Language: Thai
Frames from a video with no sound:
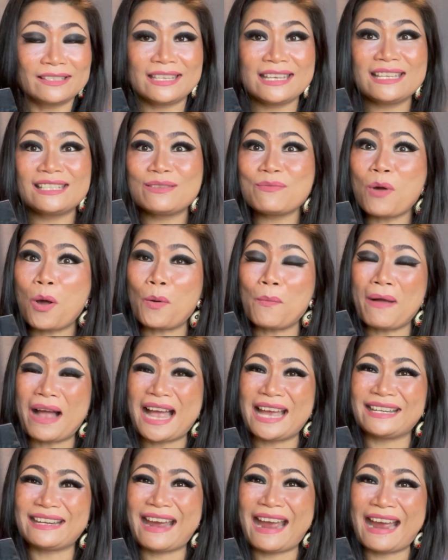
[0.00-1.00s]
19,246
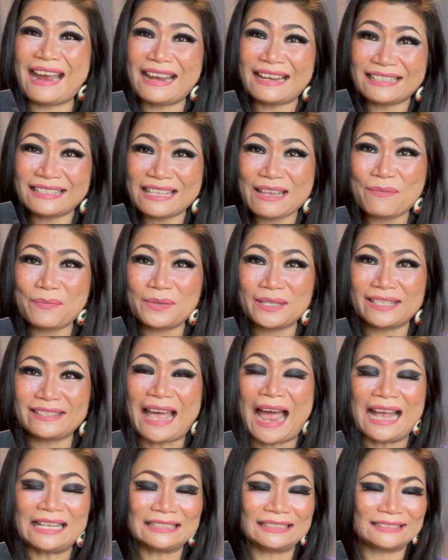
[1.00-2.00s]
บาท 50 ส
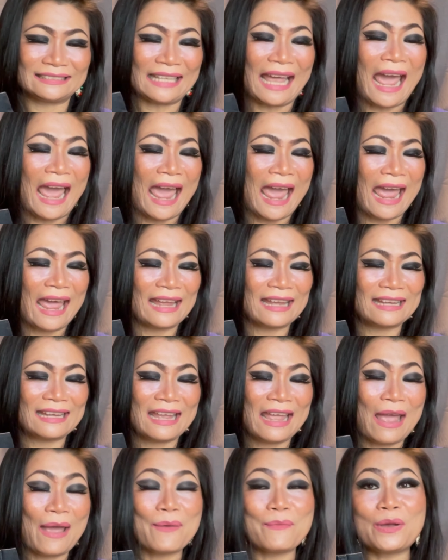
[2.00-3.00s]
ตังค์แต่
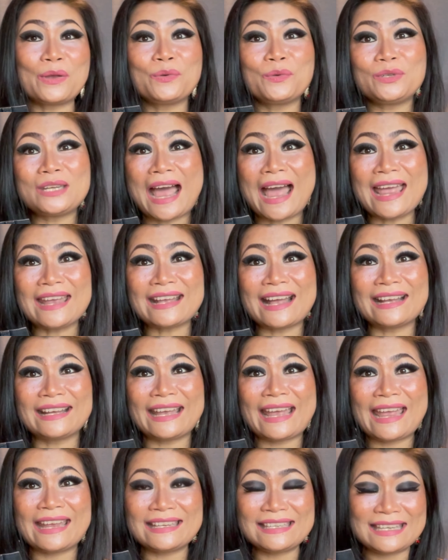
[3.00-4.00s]
มนุษย์ได้กาง
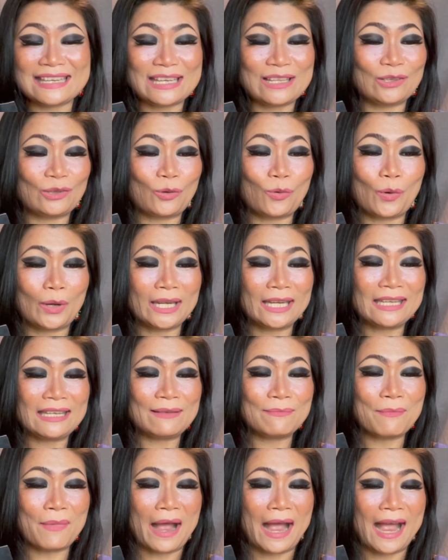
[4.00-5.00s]
เกงยีนตัว
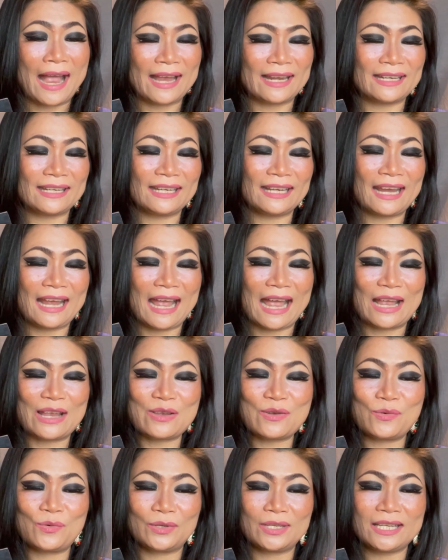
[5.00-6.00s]
นี้มานะคะ
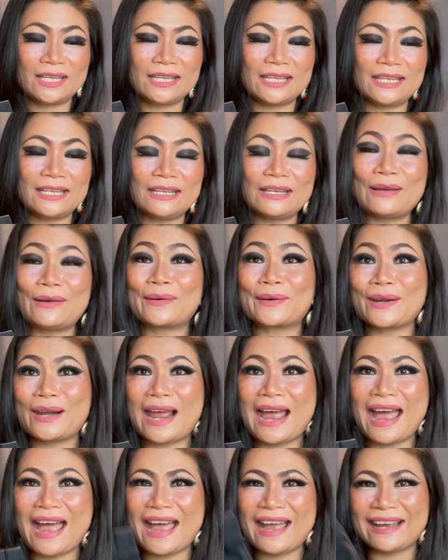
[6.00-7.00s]
อยู่ที่
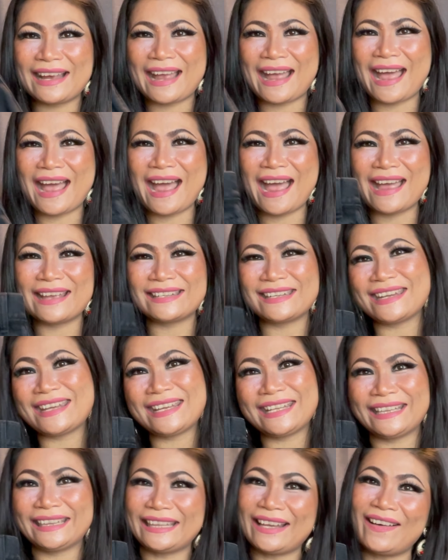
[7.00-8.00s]
ราคา
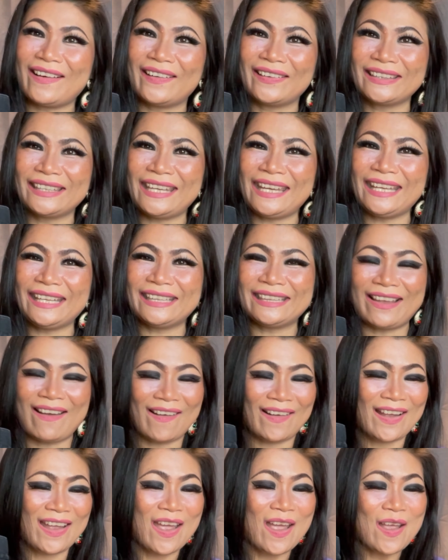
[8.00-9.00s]
ติ๊กต็อกติ๊กต
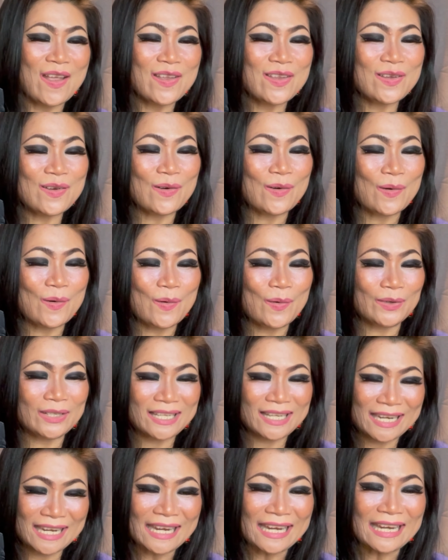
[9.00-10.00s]
อกอยู่
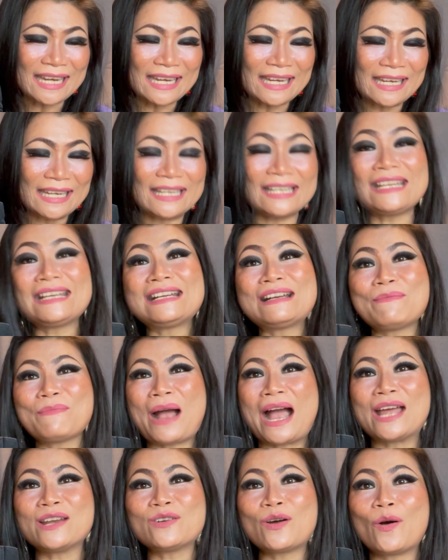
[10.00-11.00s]
ที่
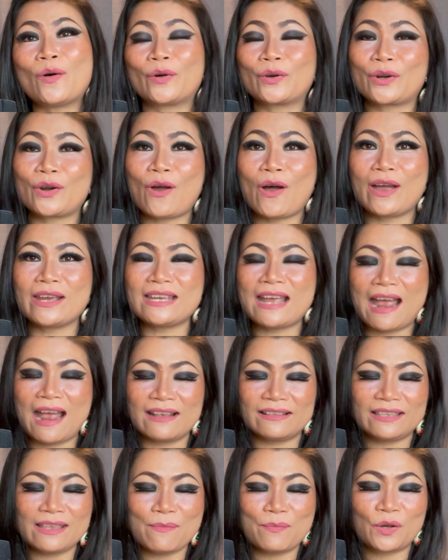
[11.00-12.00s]
1,650
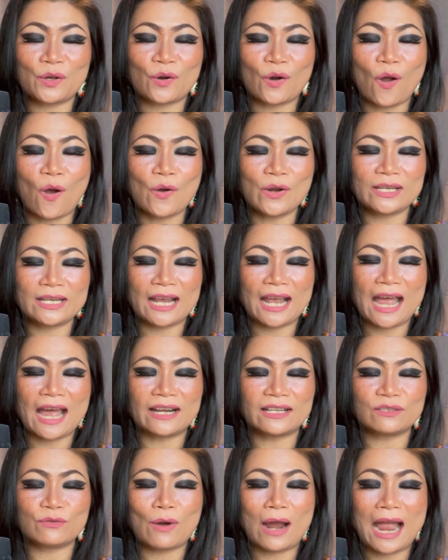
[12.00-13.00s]
โครนนะคะ
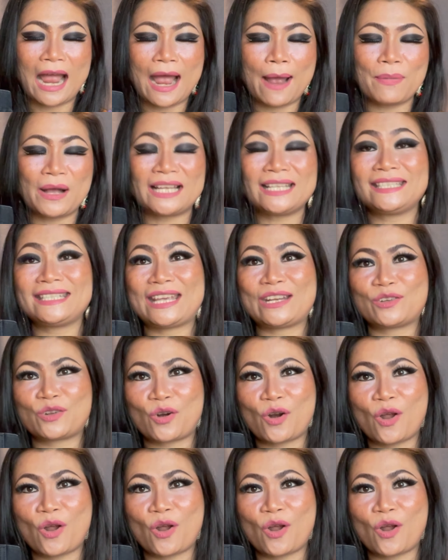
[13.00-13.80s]
หรือว่า 5,775